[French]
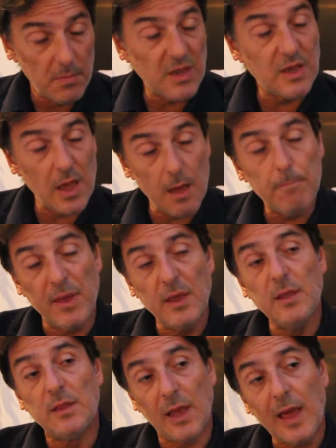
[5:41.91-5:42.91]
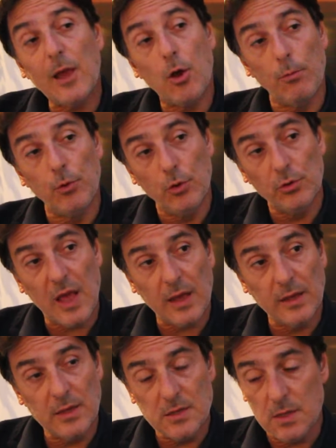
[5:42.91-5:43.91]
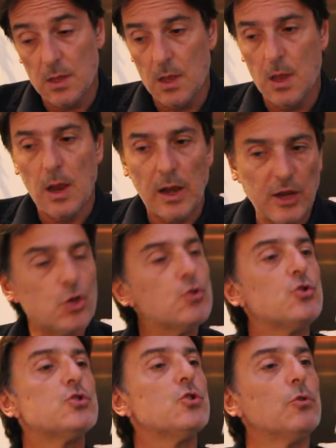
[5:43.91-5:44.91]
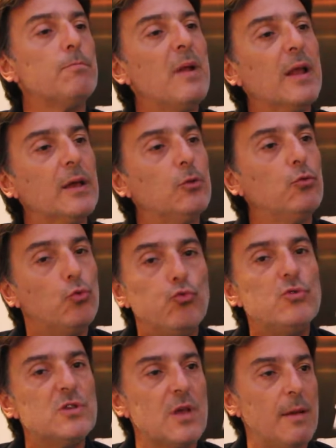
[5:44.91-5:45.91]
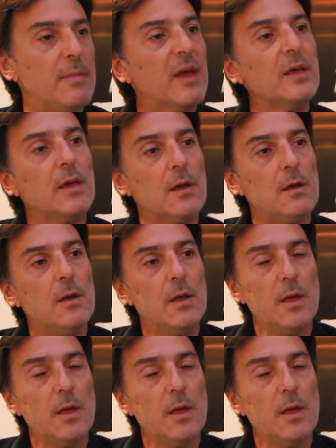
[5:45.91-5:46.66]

qui est un pays très communautariste, les gens se sentent malgré tout tous américains.